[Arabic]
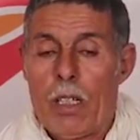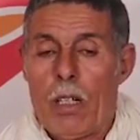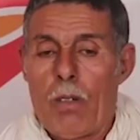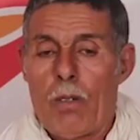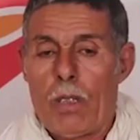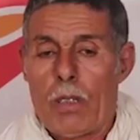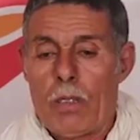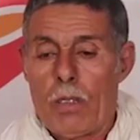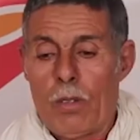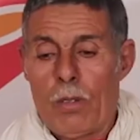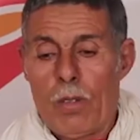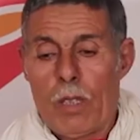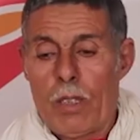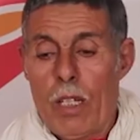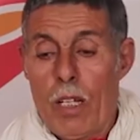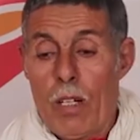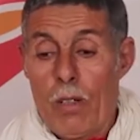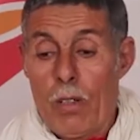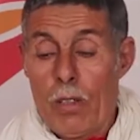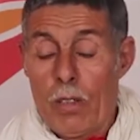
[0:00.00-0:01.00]
هو هو
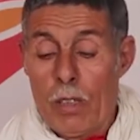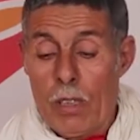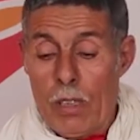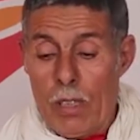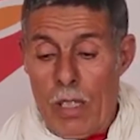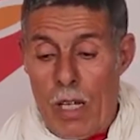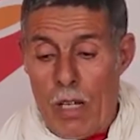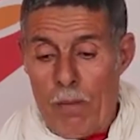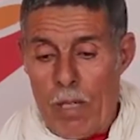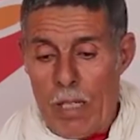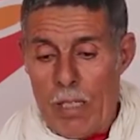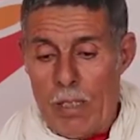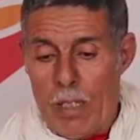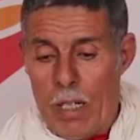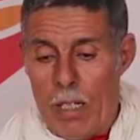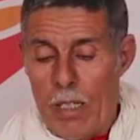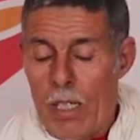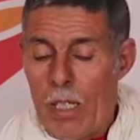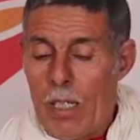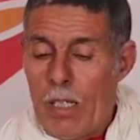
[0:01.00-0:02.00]
داروا لذيك
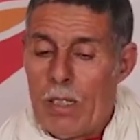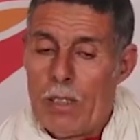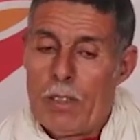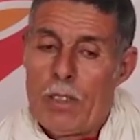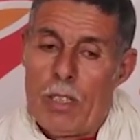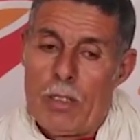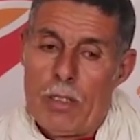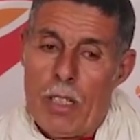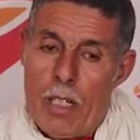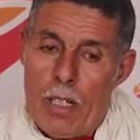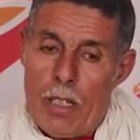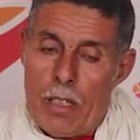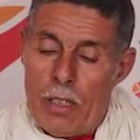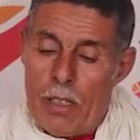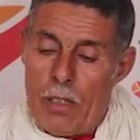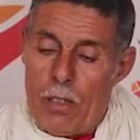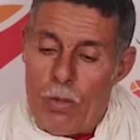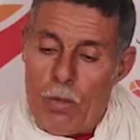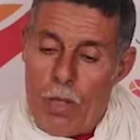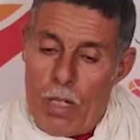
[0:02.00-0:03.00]
العملية
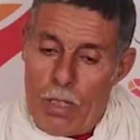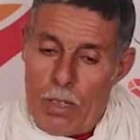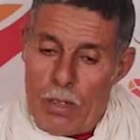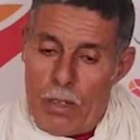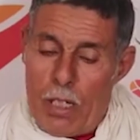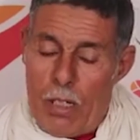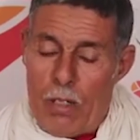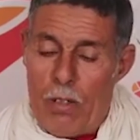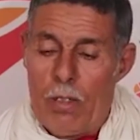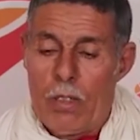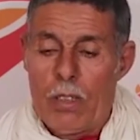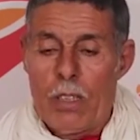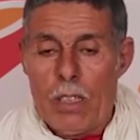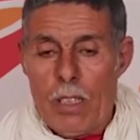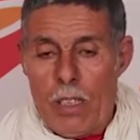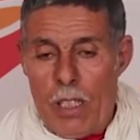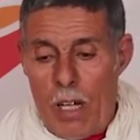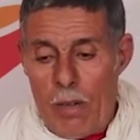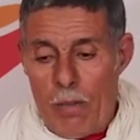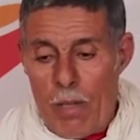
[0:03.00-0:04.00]
الجزائريين هو اللي داروا
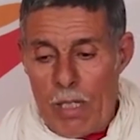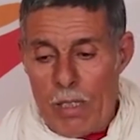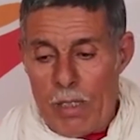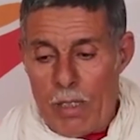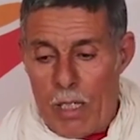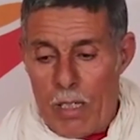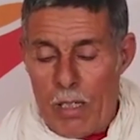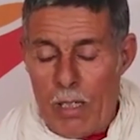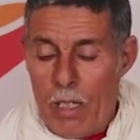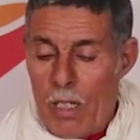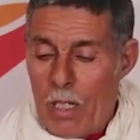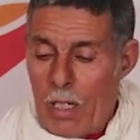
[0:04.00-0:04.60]
لذيك العملية